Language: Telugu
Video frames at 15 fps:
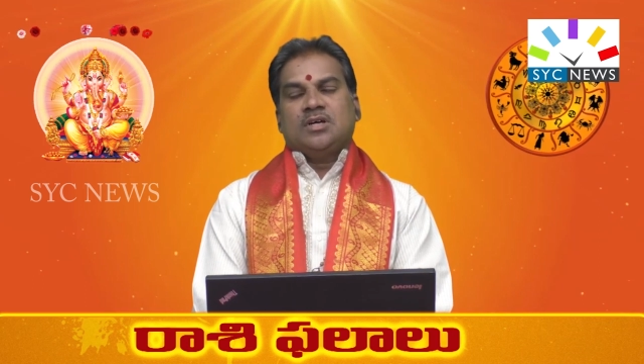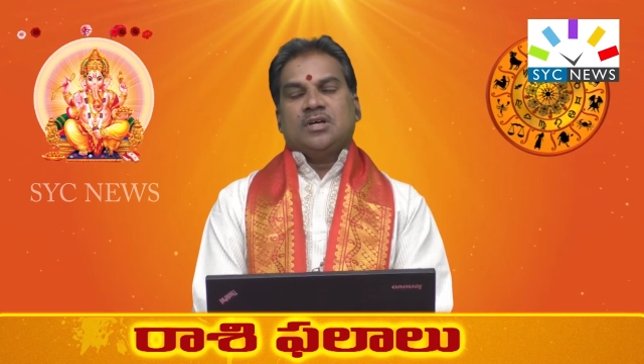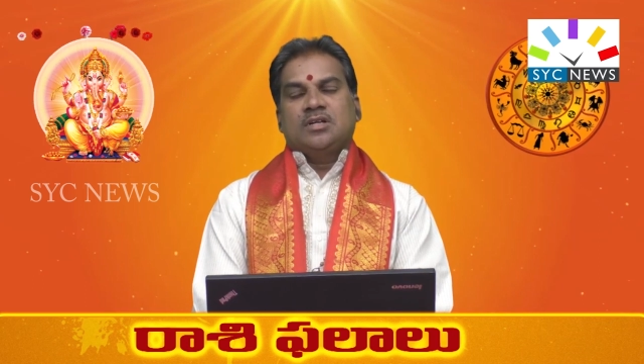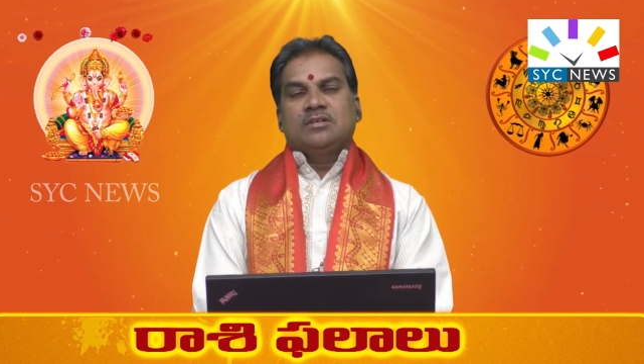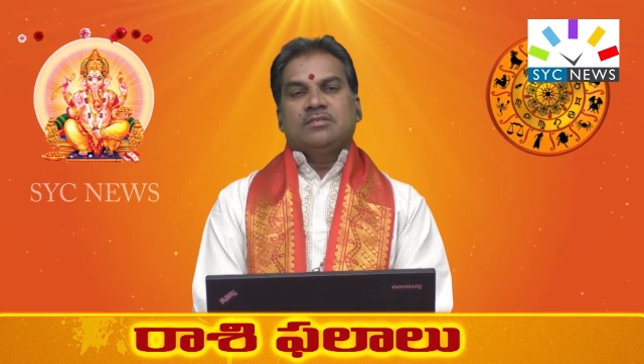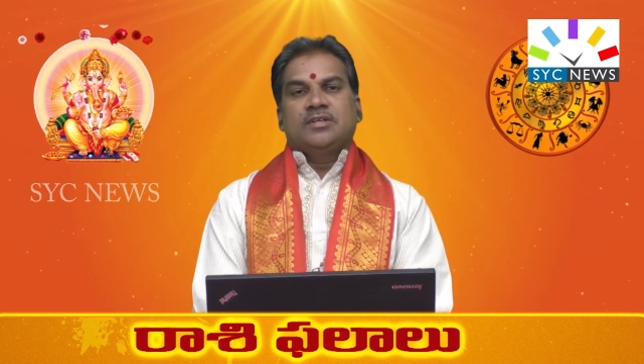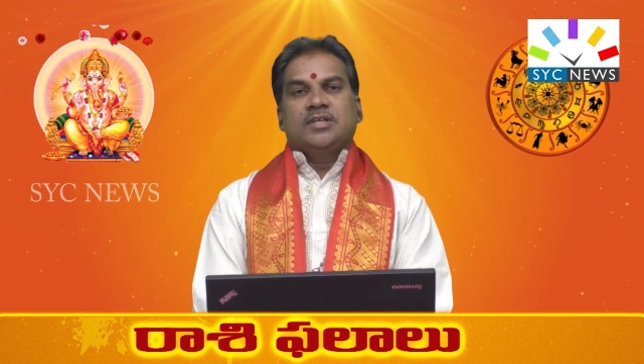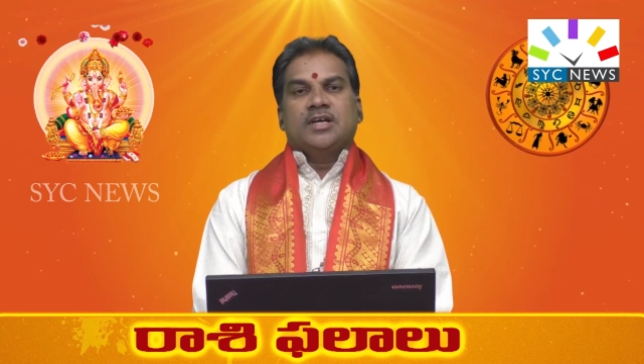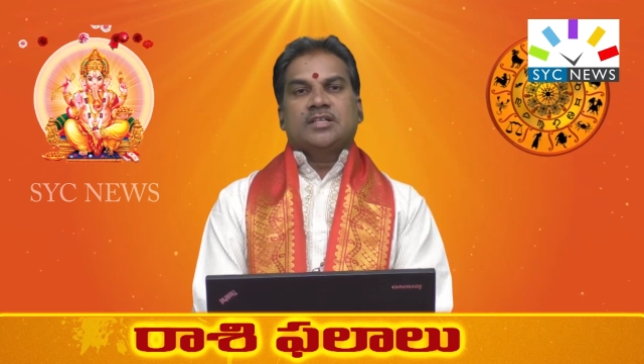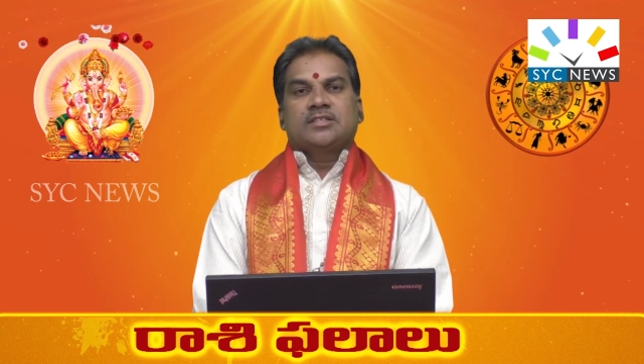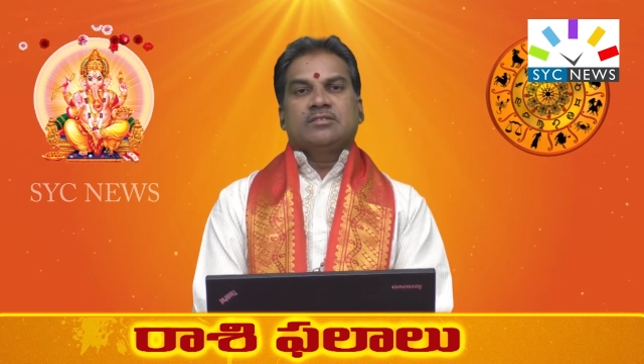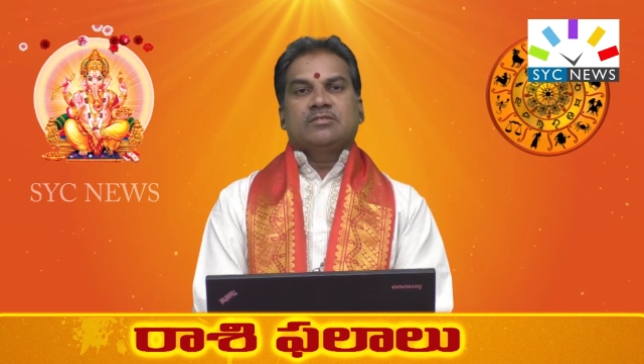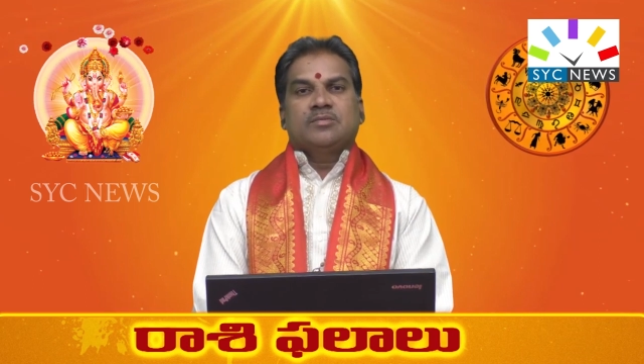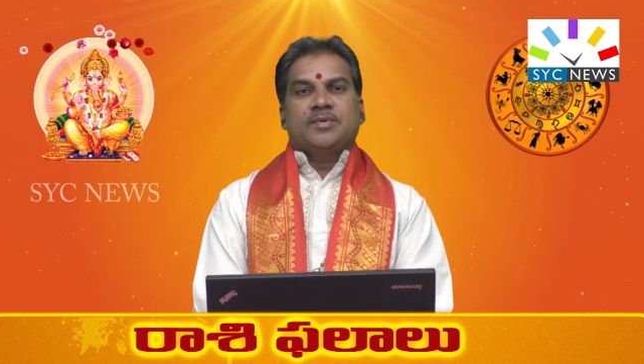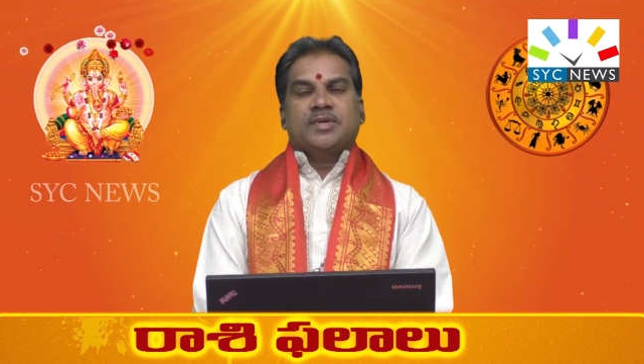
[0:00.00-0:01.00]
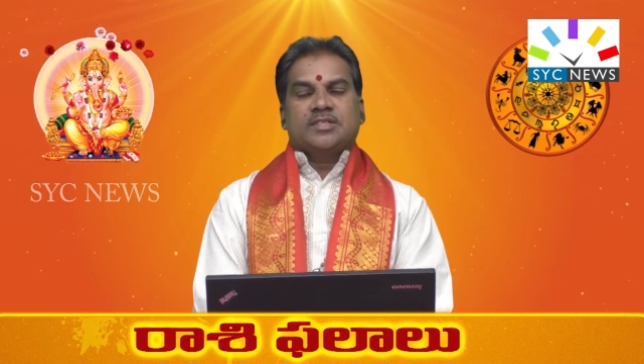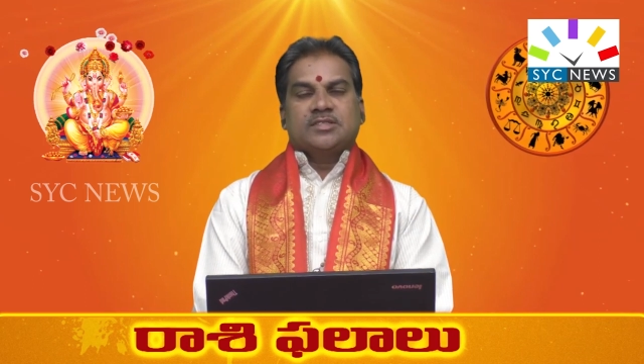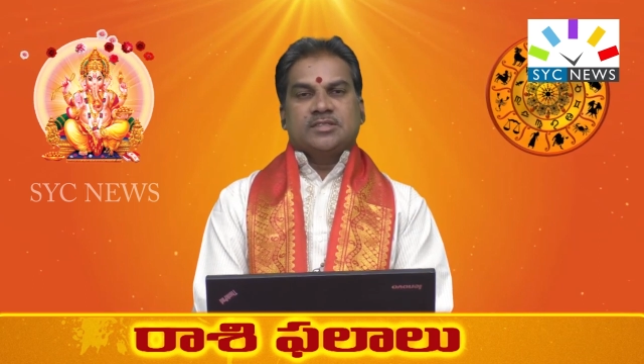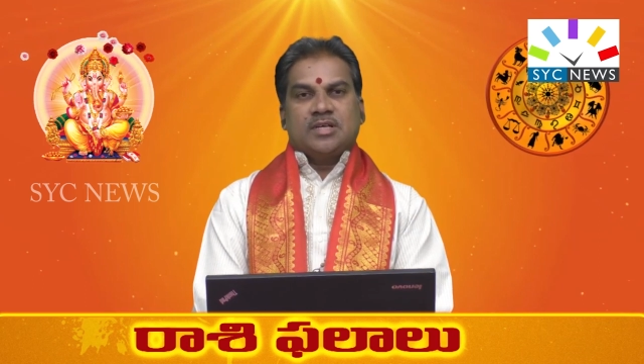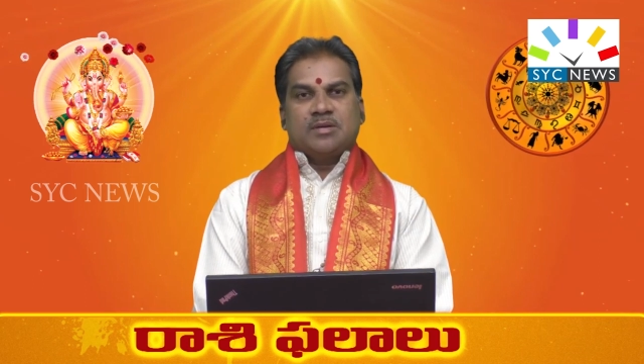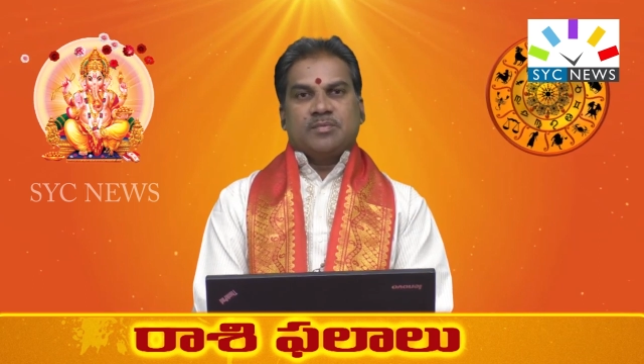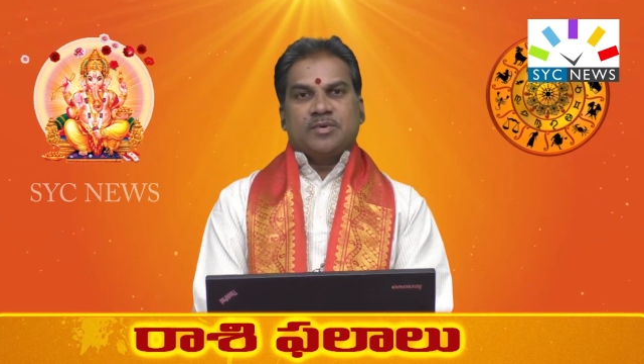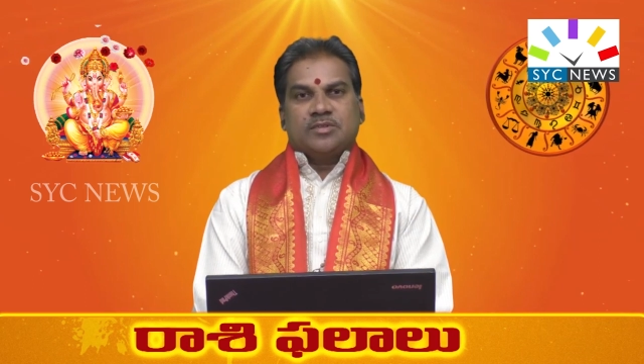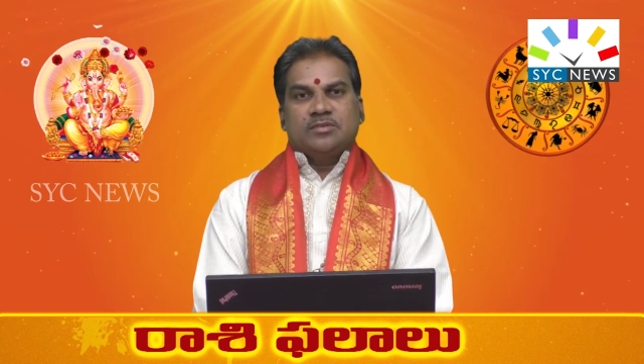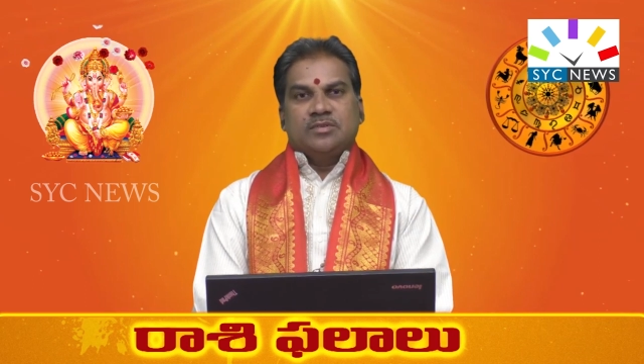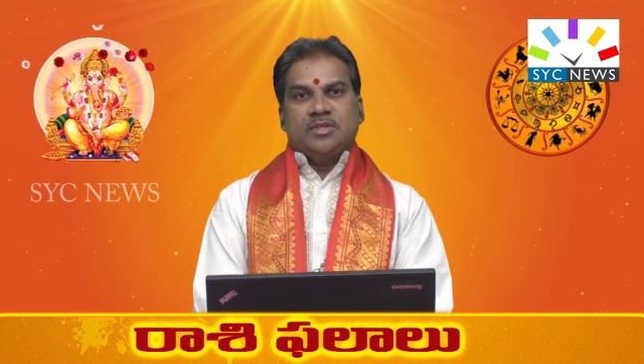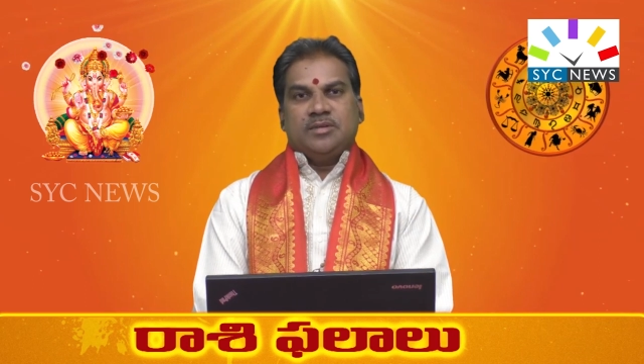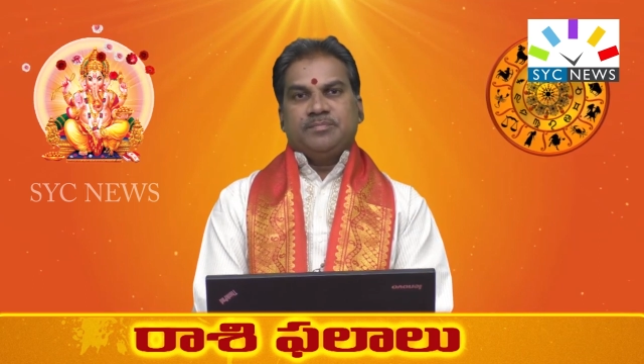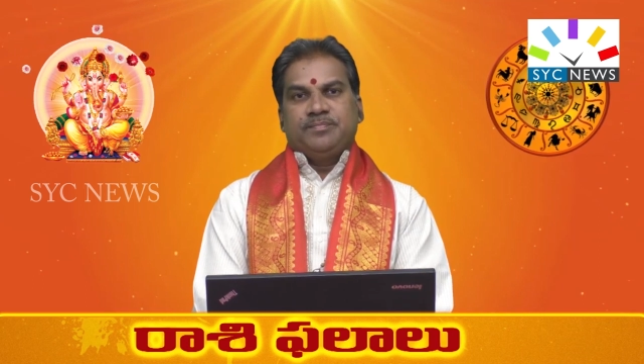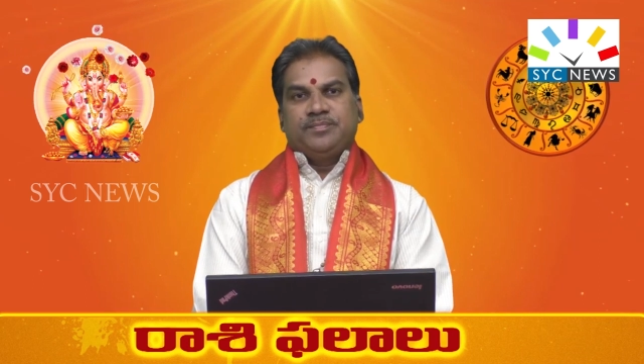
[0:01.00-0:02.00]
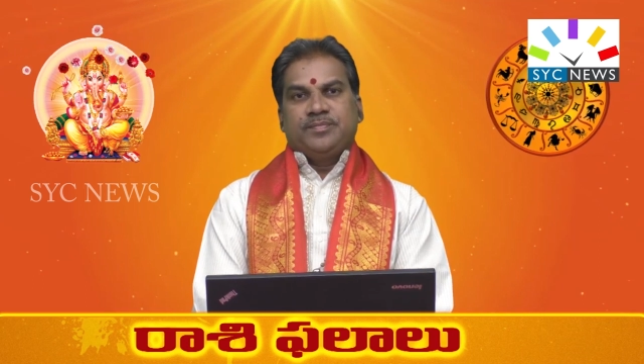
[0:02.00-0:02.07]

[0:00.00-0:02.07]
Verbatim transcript: అడుగు వేయాల్సినటువంటి పరిస్థితి ఏర్పడుతుంది